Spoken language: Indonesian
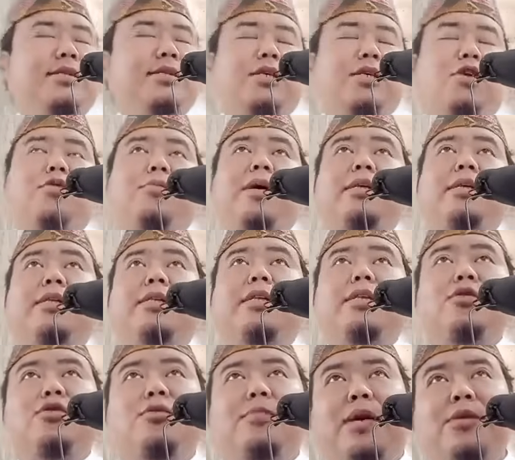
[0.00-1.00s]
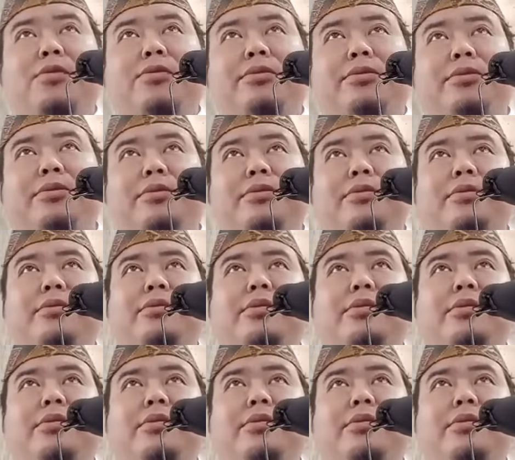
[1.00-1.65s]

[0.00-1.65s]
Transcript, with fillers: Jawabannya tentu mau.